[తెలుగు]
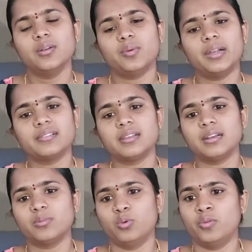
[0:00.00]
వాడు అసలు
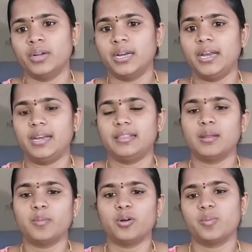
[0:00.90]
ఓవర్ నైట్
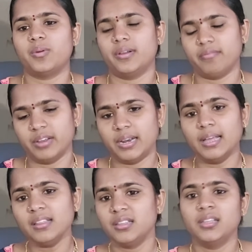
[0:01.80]
నిద్రపోకపోవడం వల్ల
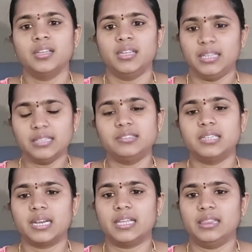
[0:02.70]
ఇది
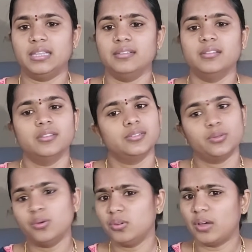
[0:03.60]
జరిగింది
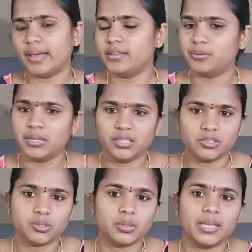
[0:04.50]
సో అది కూడా
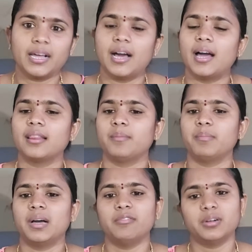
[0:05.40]
ఇష్యూనే
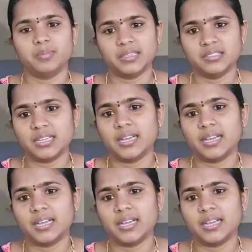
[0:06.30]
కాదమ్మా వాడు మంచిగా